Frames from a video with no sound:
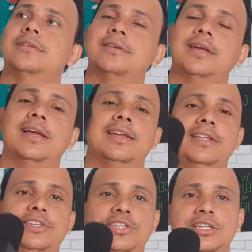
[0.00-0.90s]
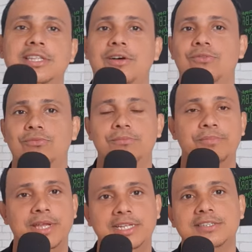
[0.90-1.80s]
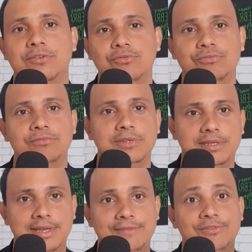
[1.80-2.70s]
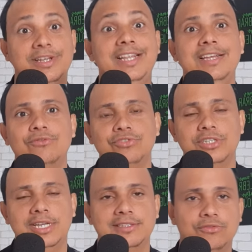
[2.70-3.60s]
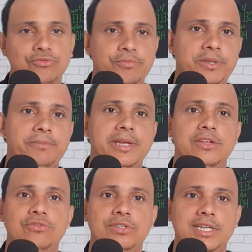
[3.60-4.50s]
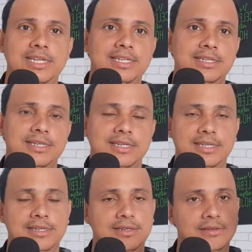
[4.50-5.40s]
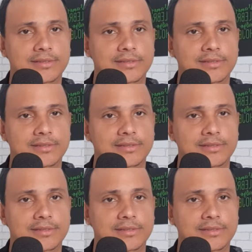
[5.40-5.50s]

É, eles que estão, porque eles são é, gringos, né? São os primeiros aí que